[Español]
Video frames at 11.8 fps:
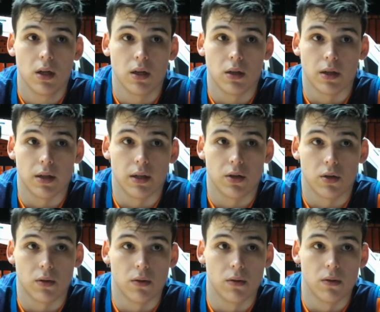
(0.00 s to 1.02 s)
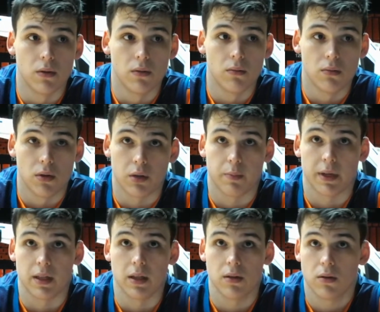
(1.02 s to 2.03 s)
eh, son tres
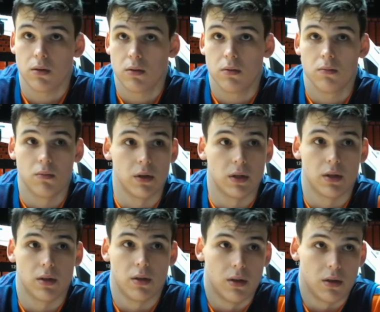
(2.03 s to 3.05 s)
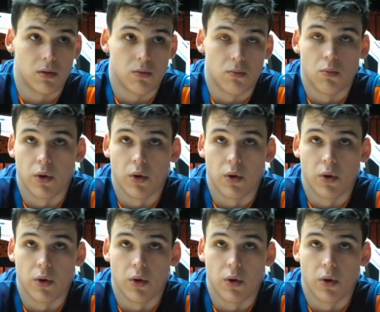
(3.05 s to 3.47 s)
partidos, es muy